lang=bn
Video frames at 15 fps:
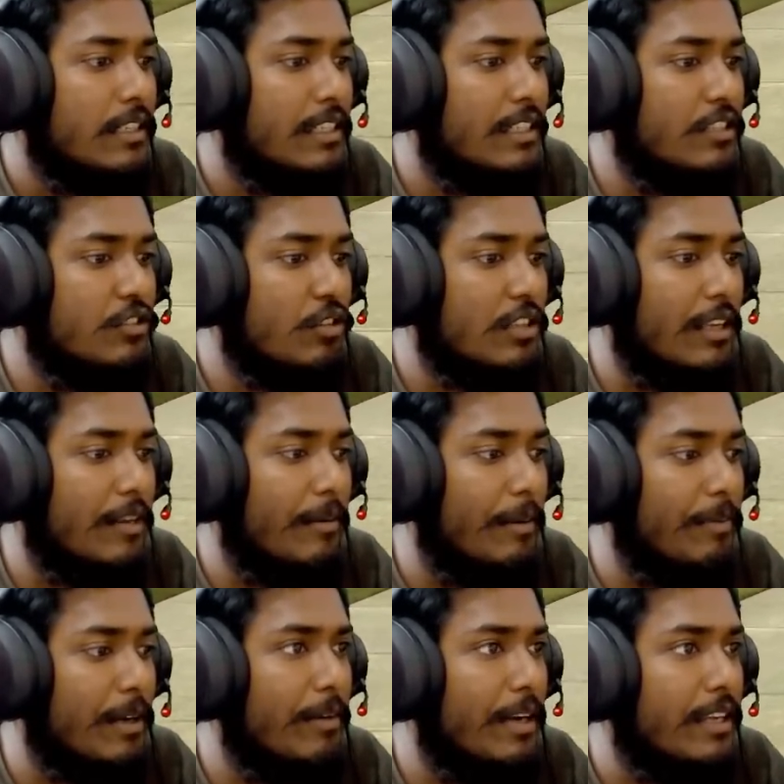ইজ্জতের
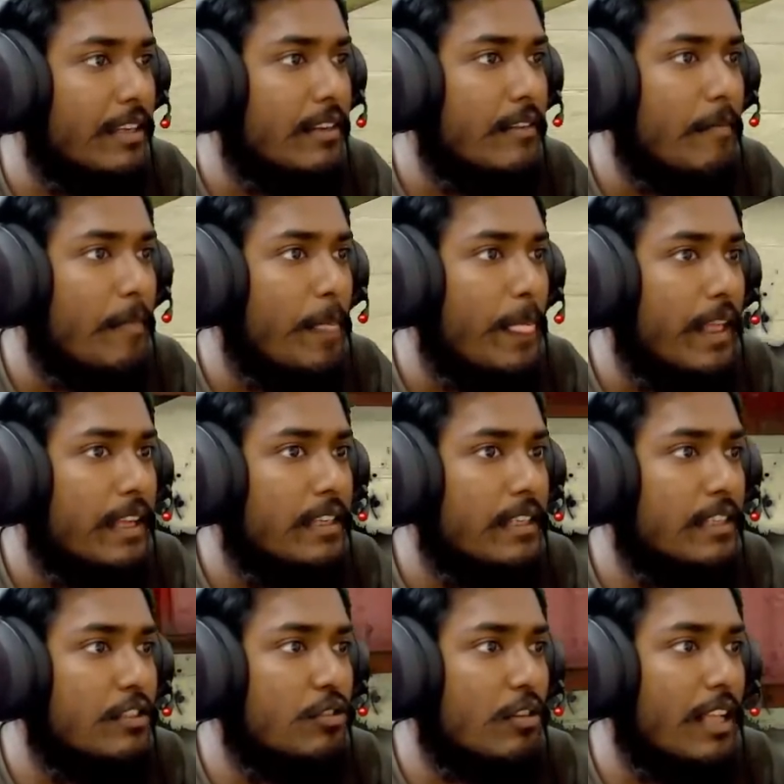ব্যাপার ভাই
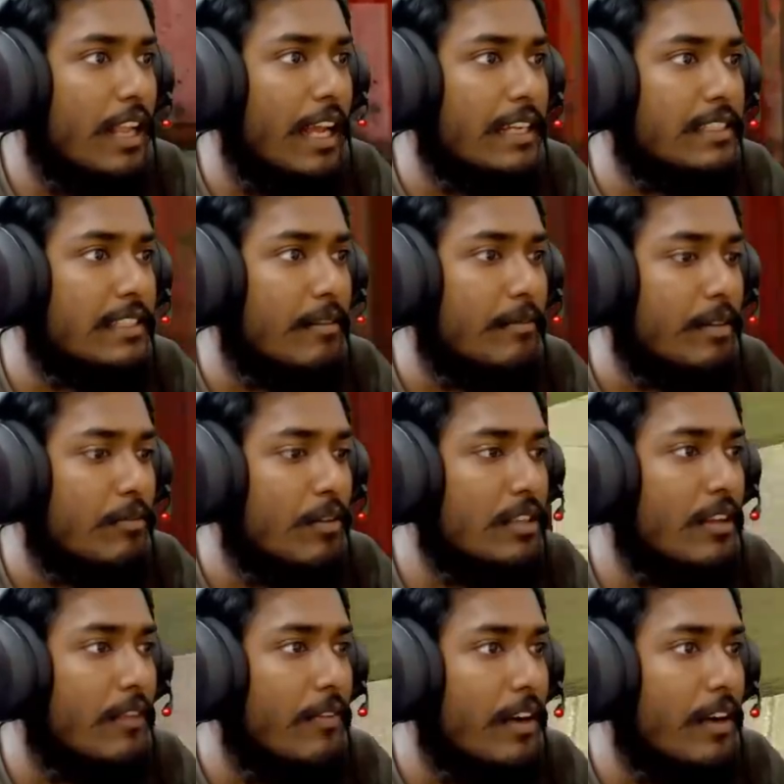ইজ্জতে লাগছে আমার হোয়াট দ্য ফাক